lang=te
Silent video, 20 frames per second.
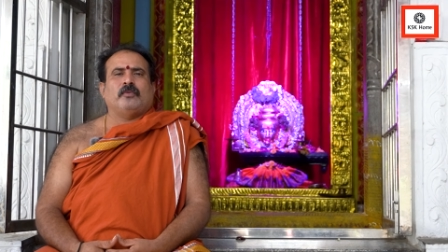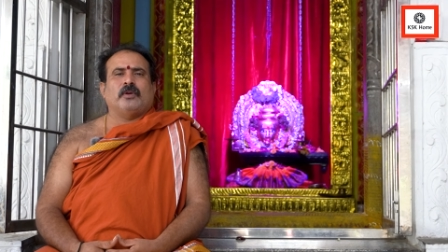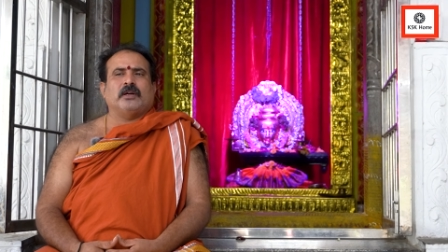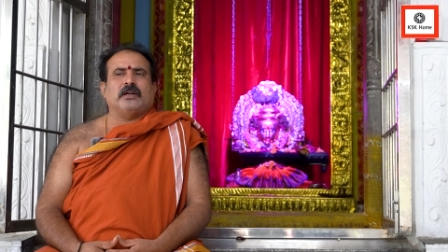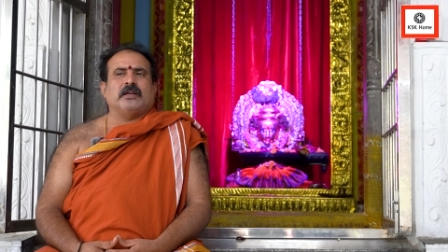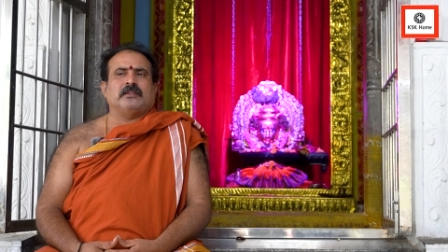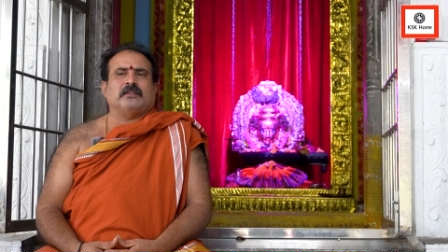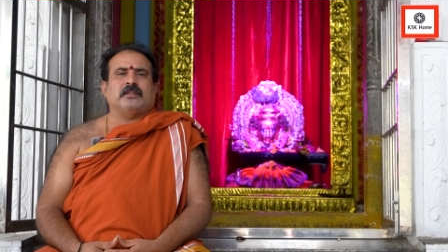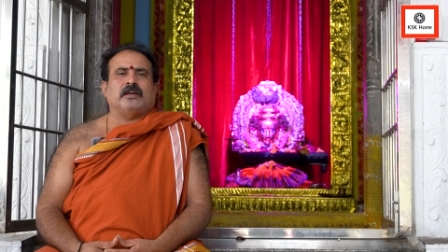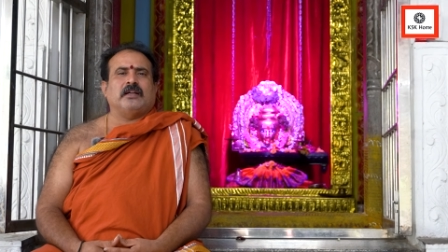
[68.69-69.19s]
ఒక
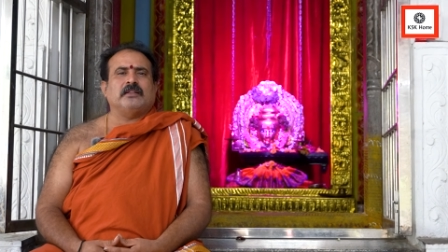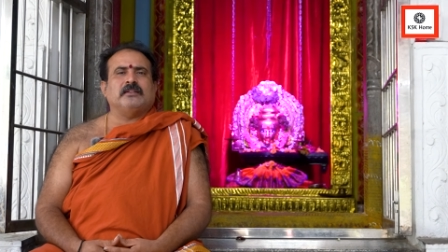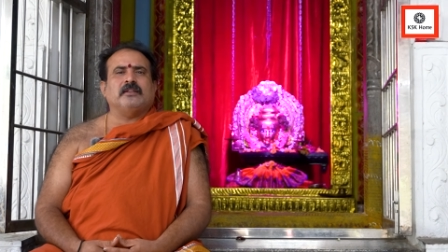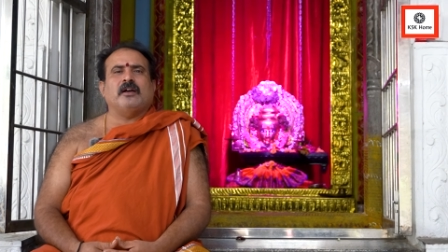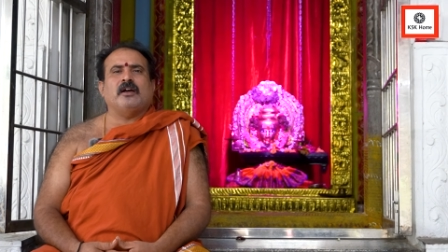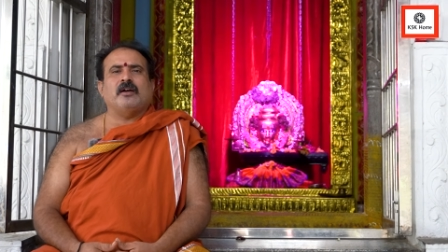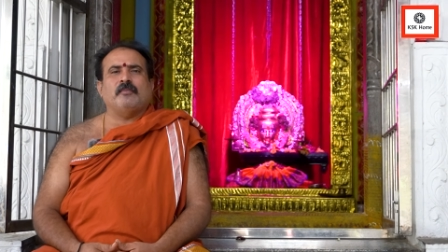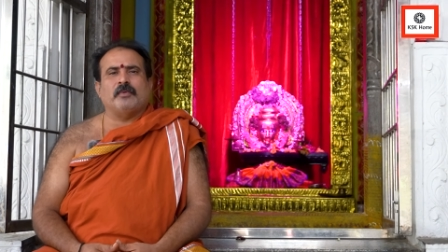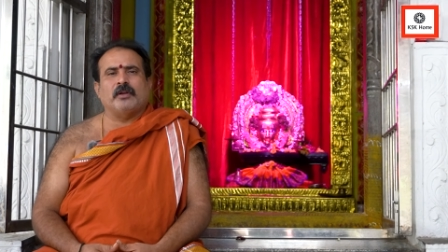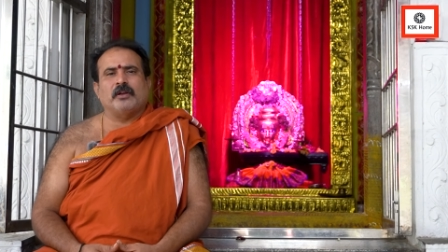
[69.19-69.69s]
తాత
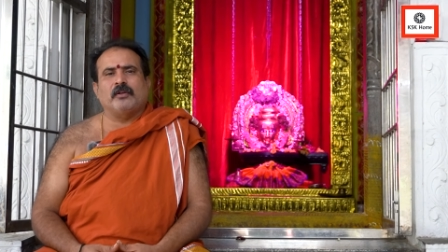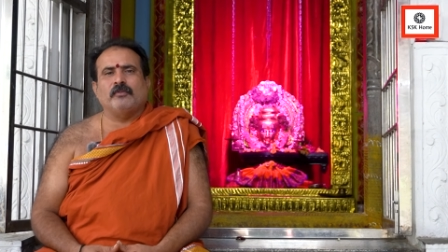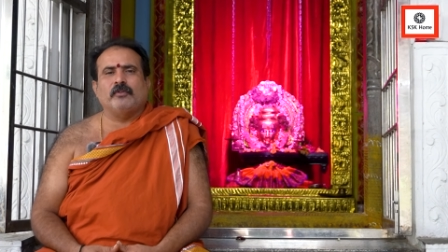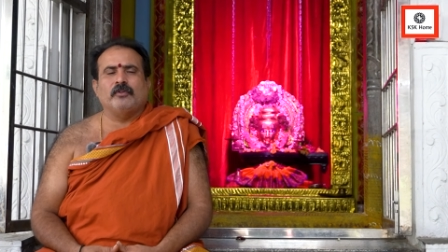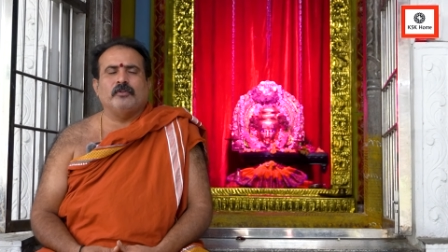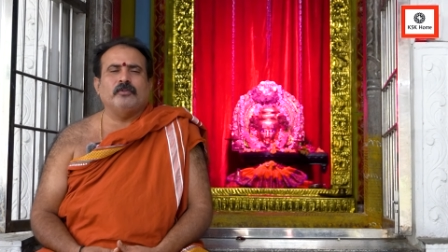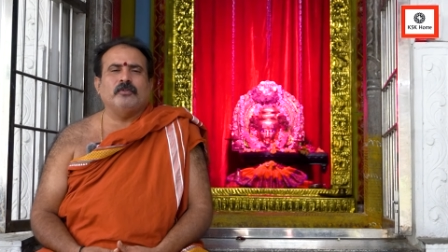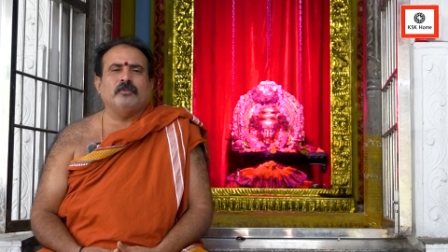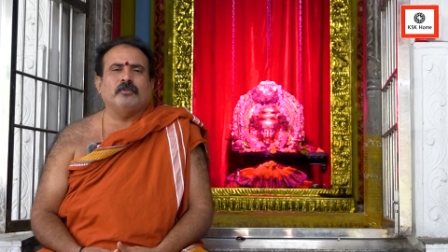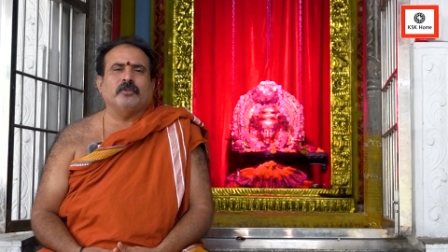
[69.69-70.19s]

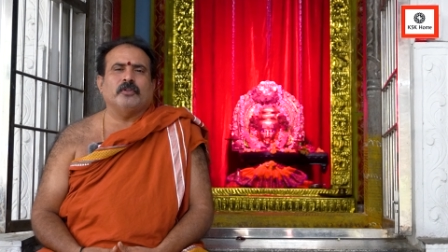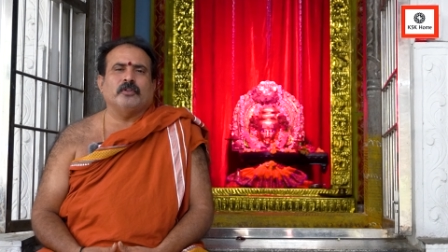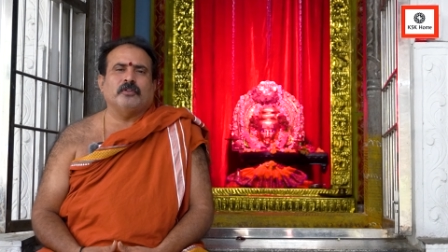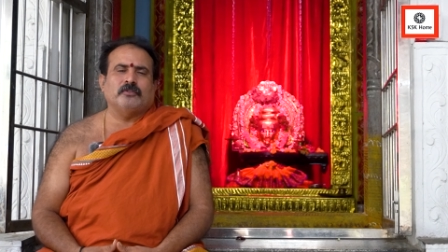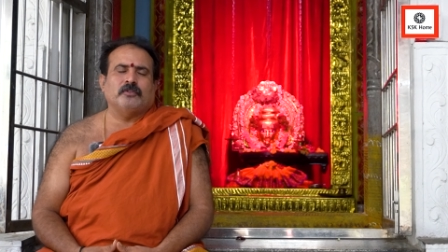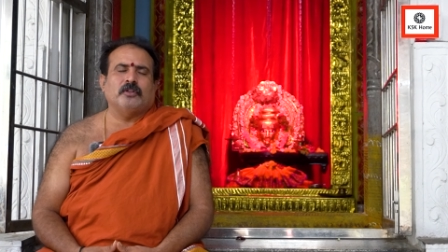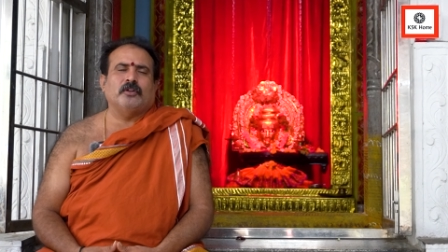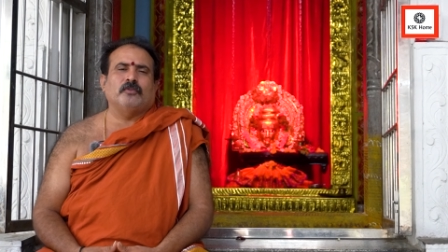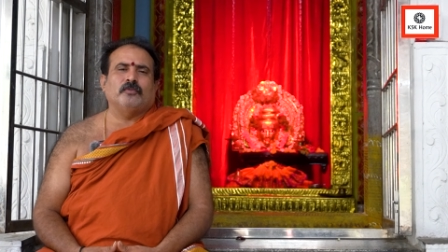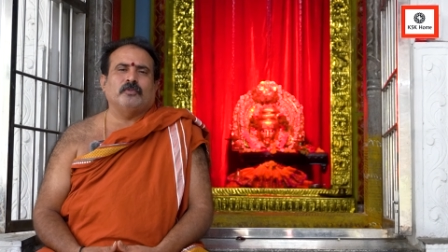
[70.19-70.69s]
మనవడు
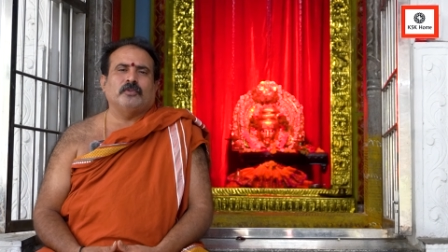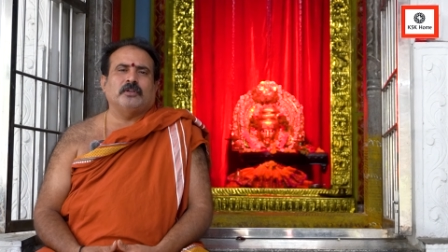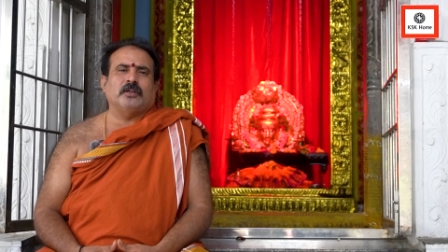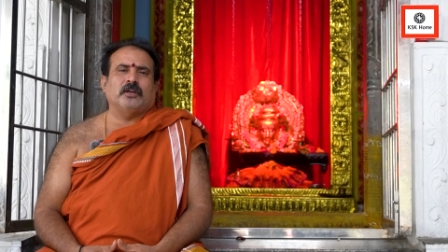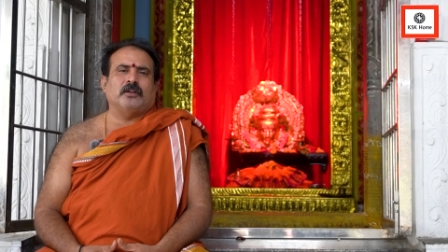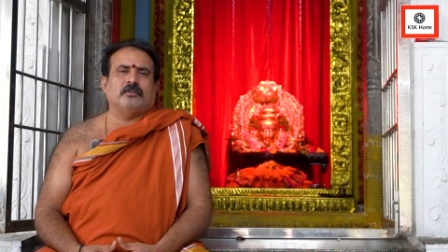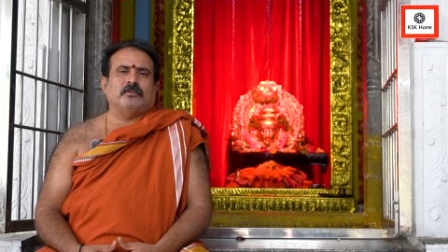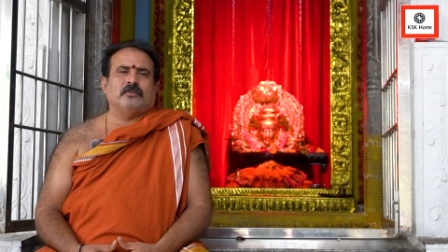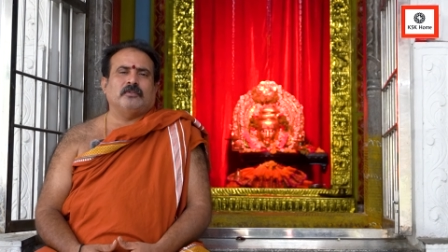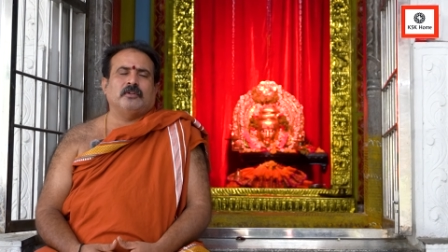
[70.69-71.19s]
ఇద్దరు
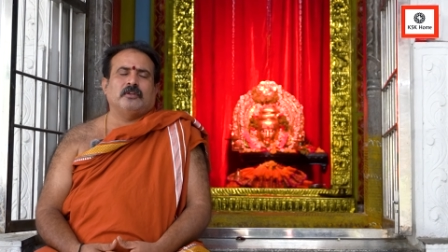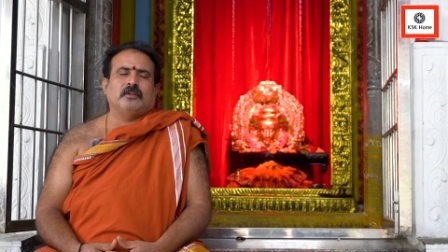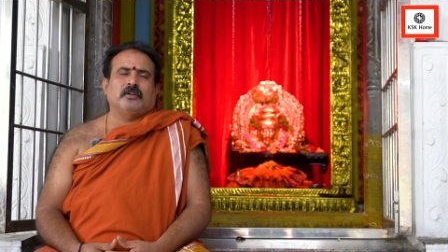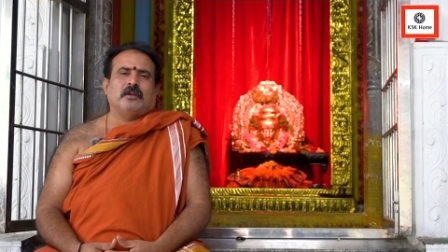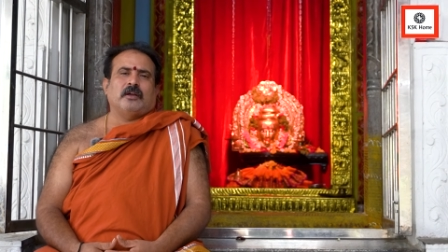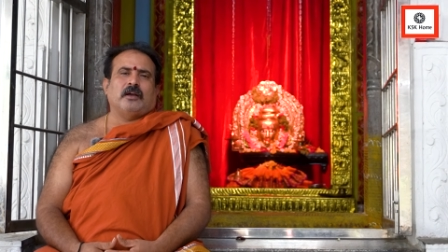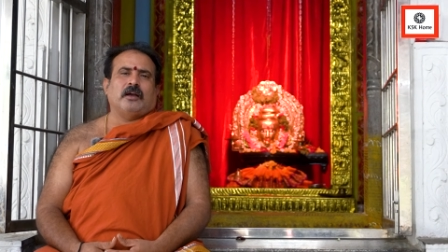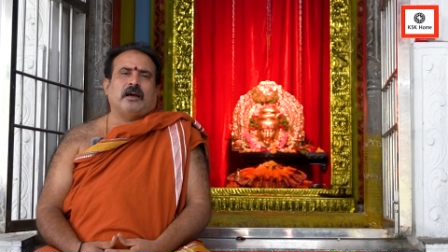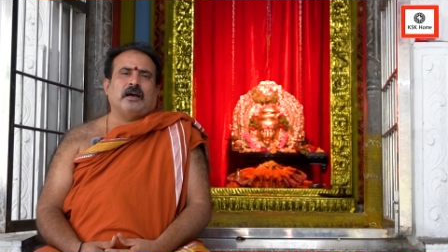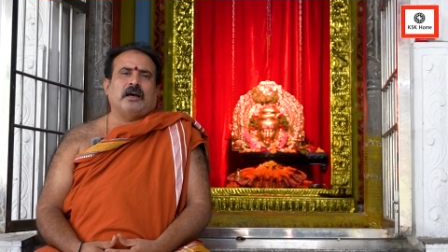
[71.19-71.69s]
ఉంటారు
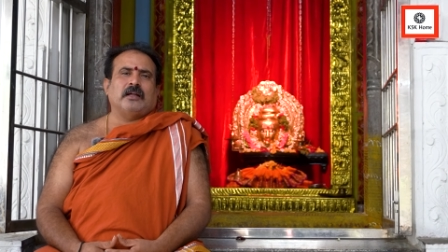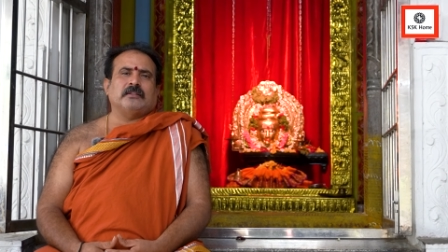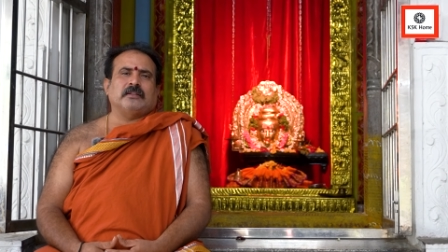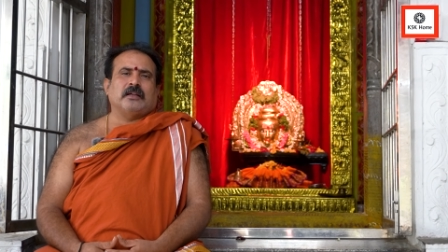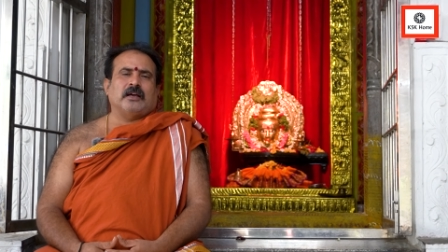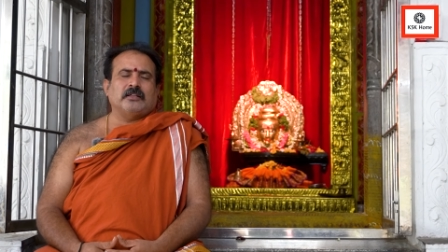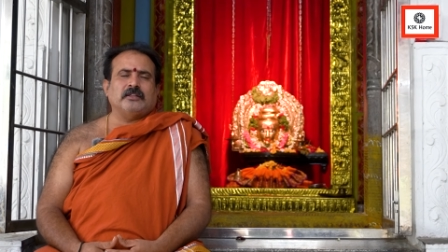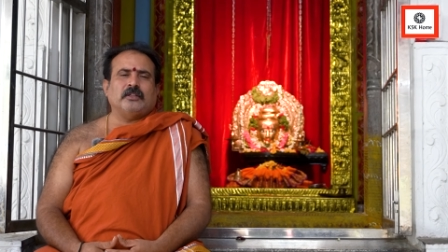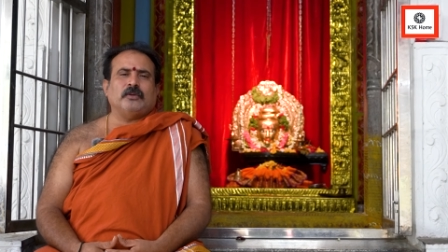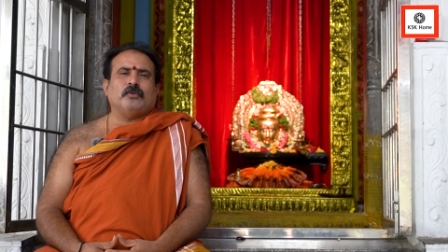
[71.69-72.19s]
ఆ
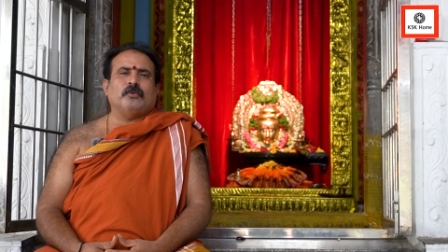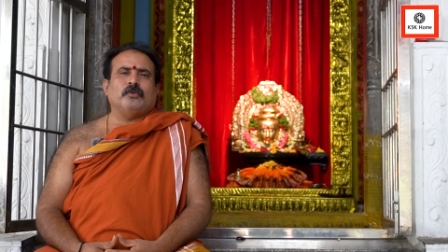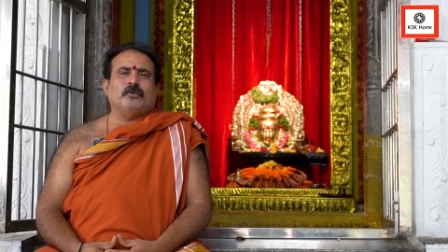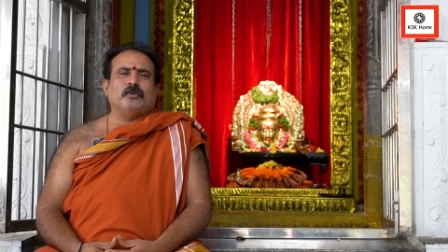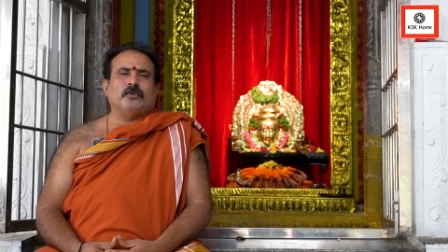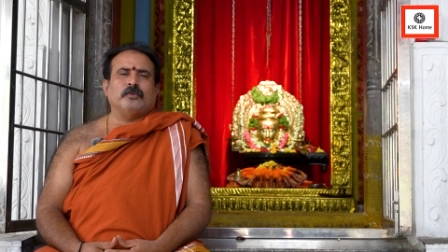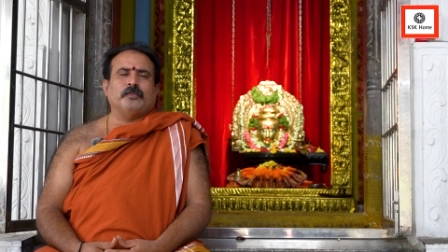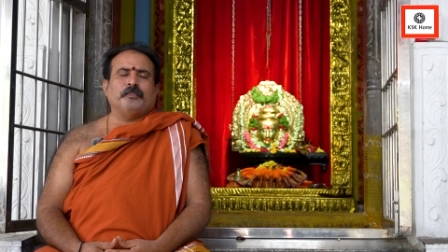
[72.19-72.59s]
తాతకు